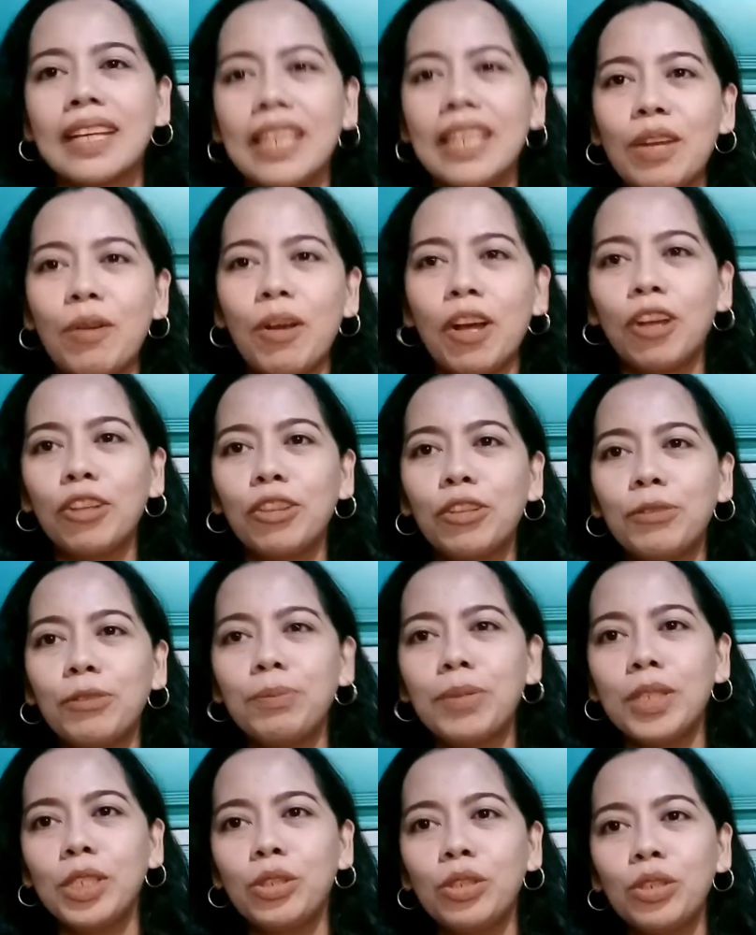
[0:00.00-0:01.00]
ginawa ko tong
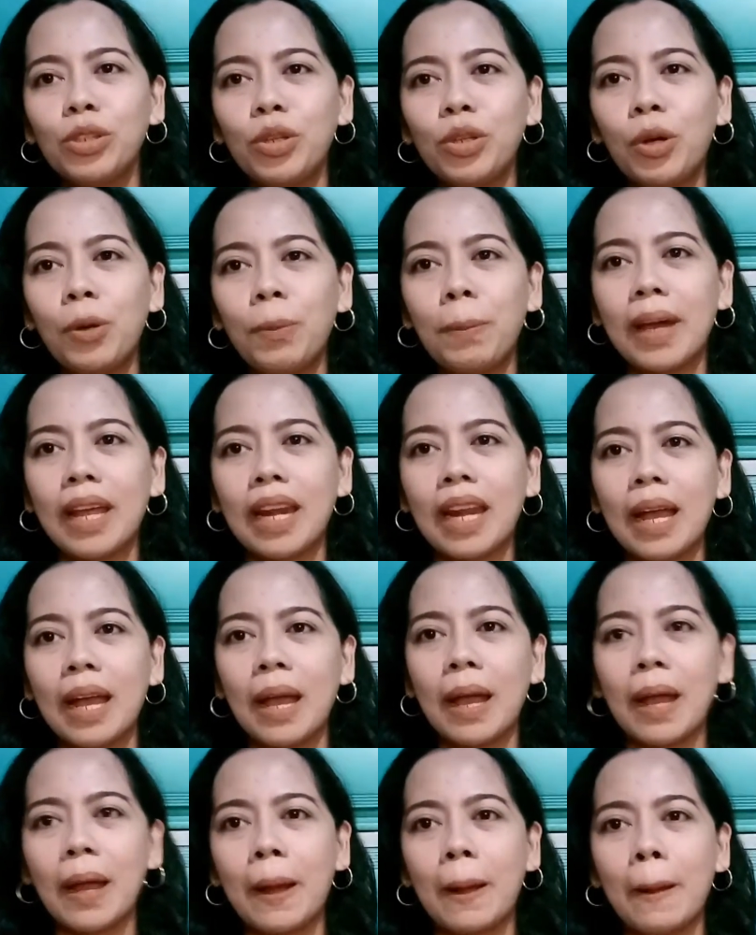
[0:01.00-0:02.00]
video to
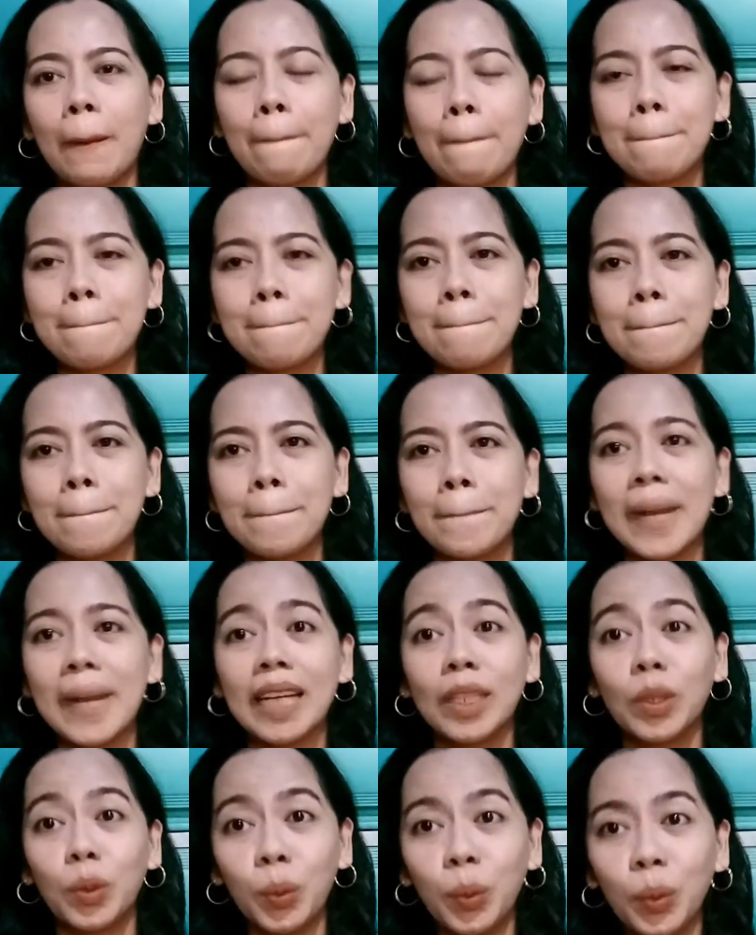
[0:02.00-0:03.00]
para
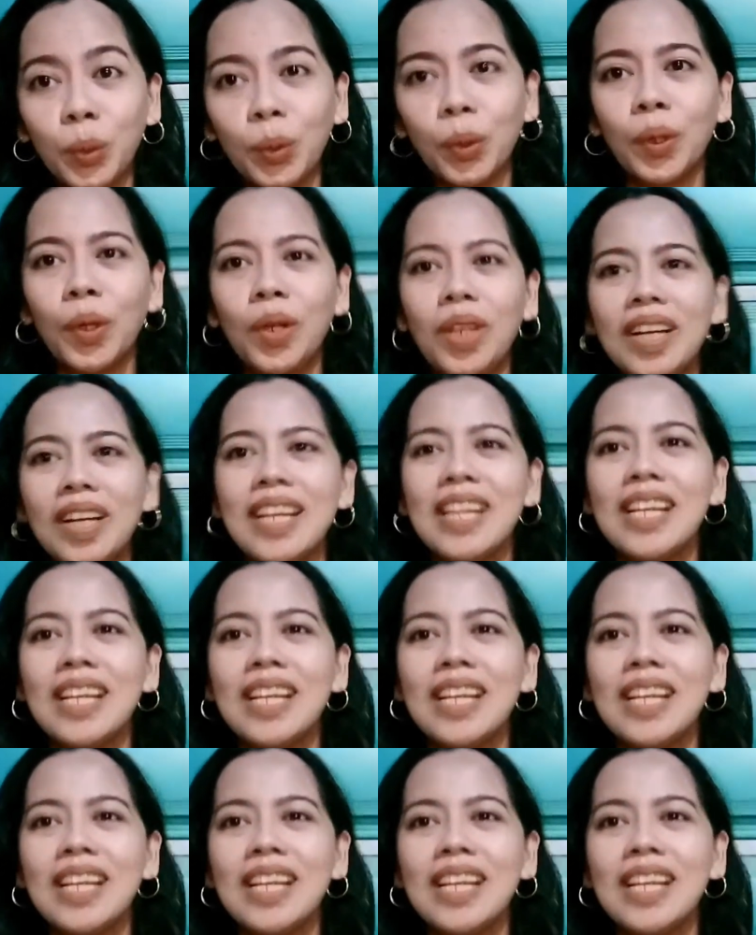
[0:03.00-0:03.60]
makatulong.